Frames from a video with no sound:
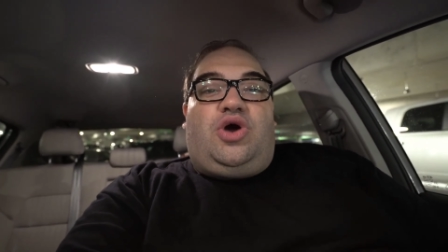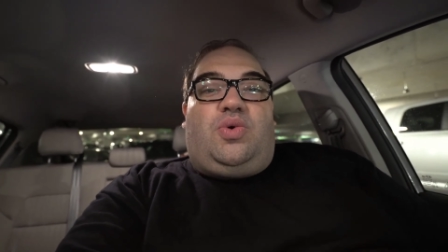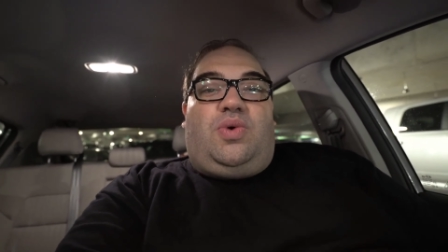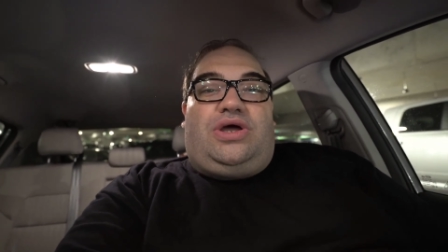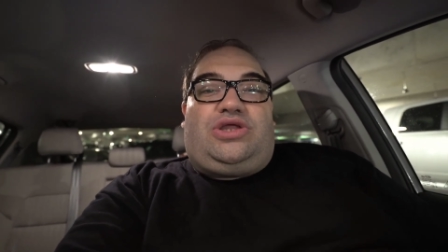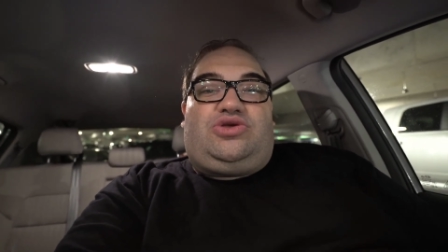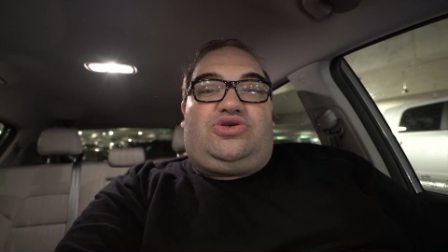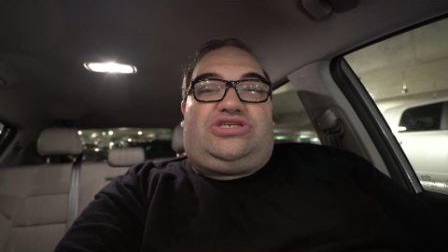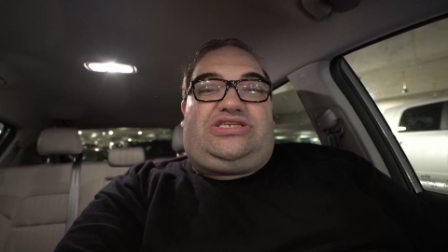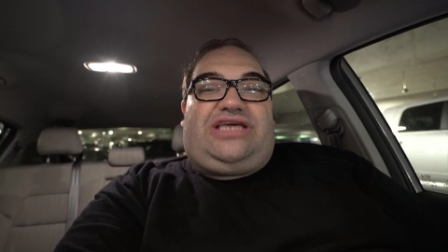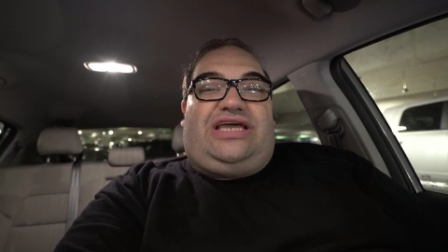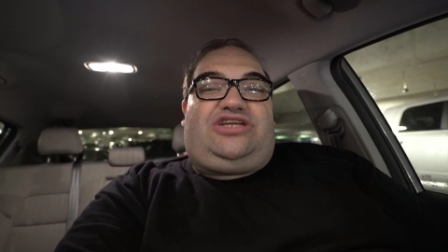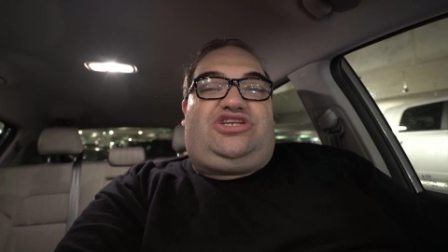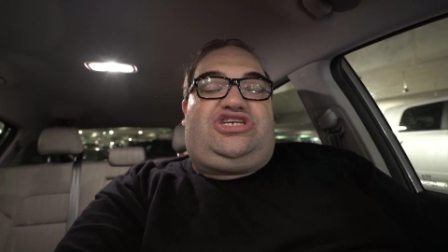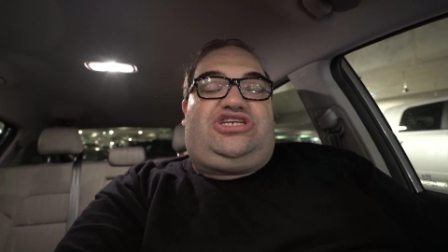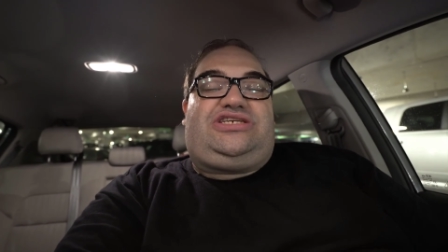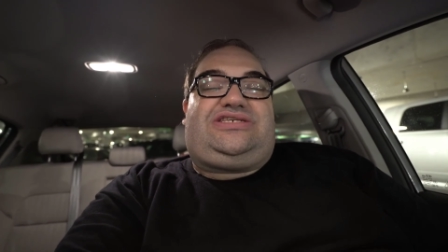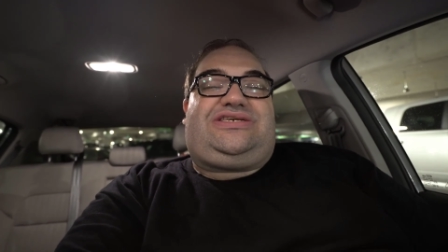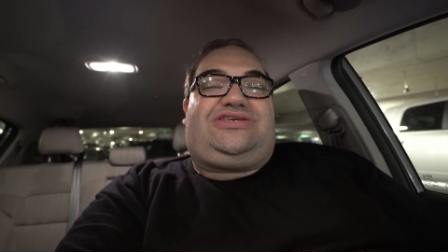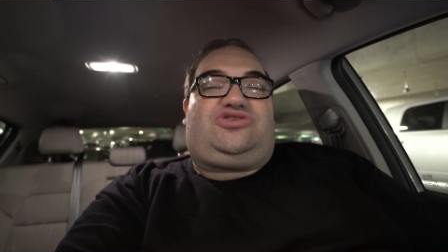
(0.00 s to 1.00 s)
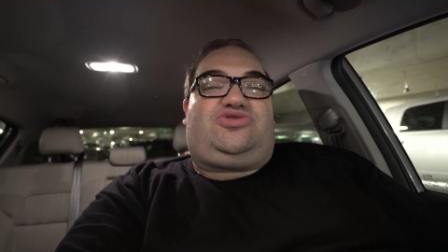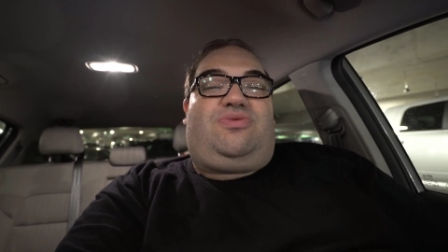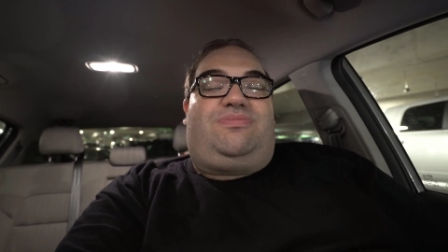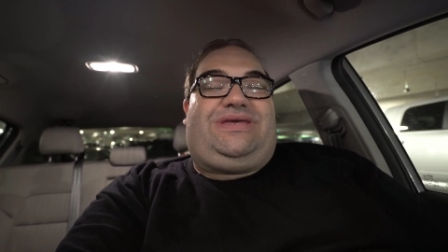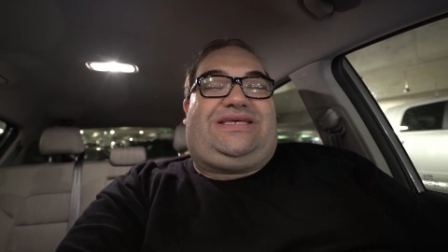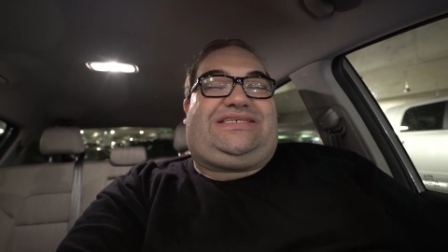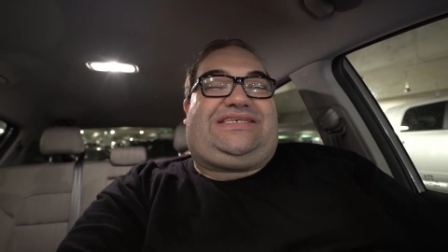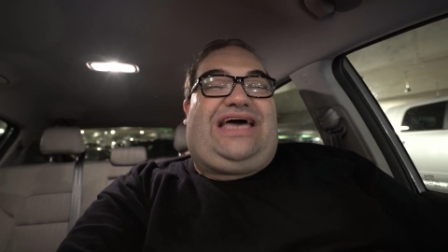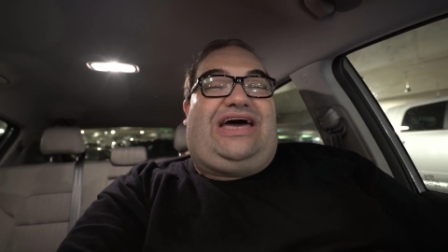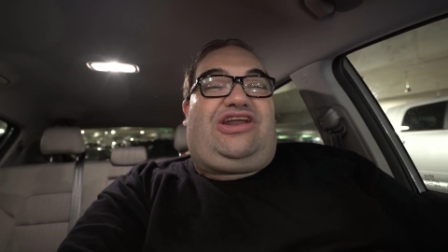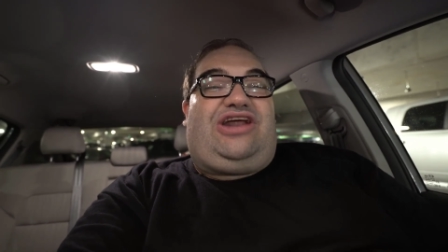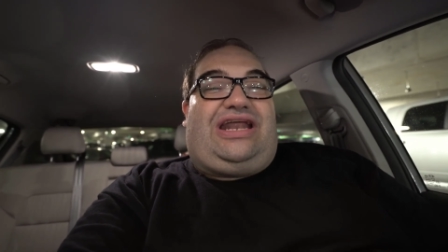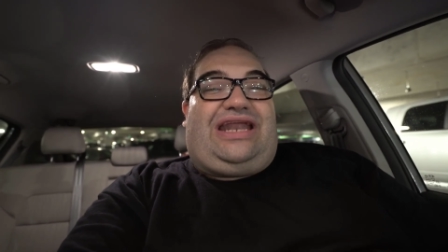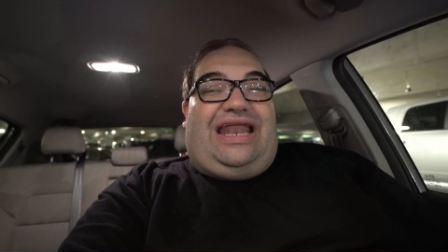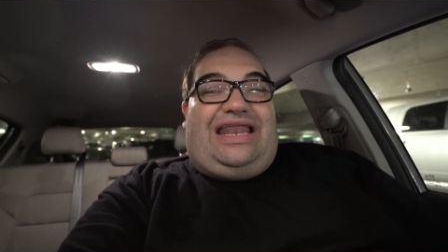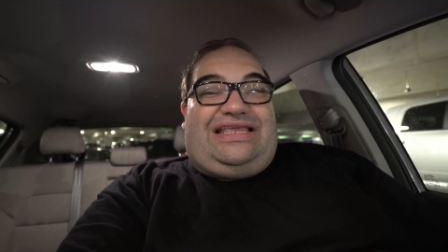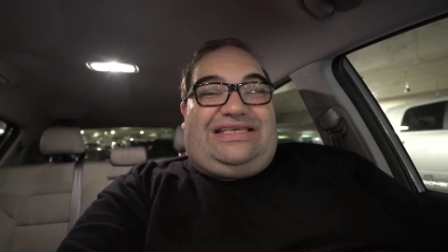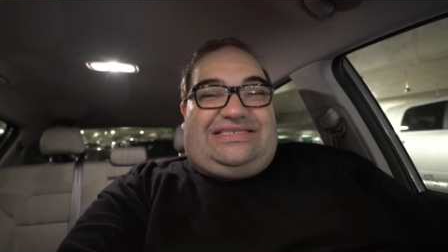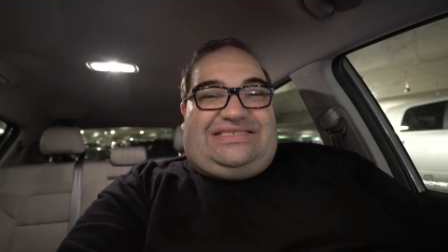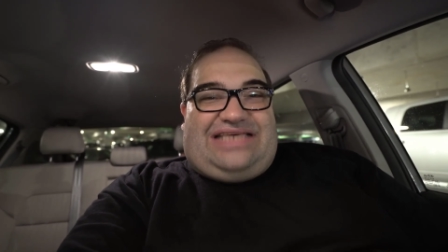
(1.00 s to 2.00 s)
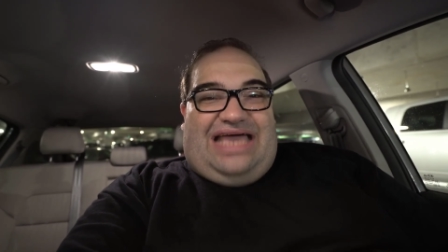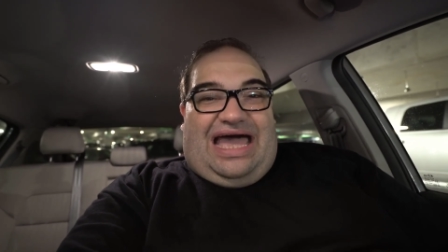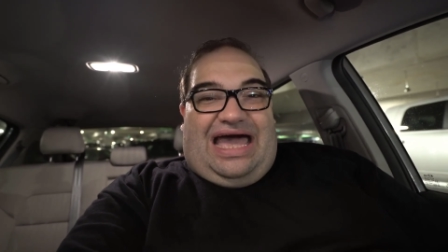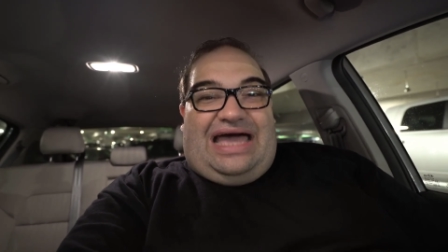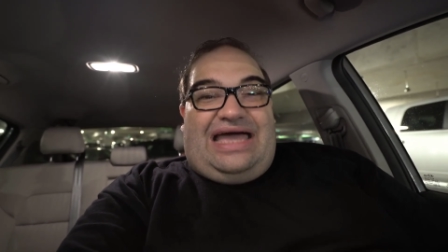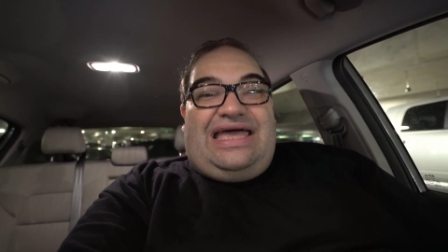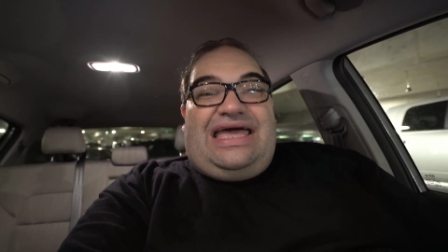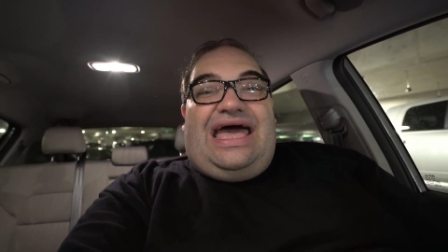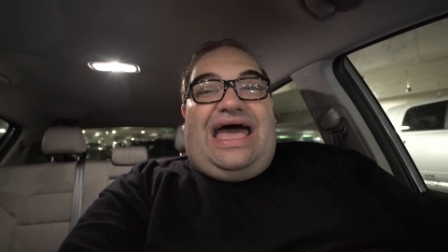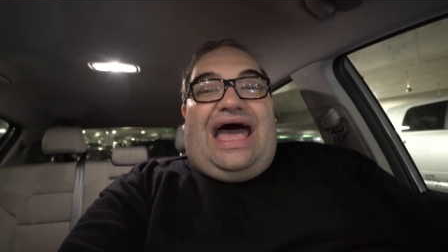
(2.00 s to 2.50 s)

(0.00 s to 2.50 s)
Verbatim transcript: quando os cientistas começaram a analisar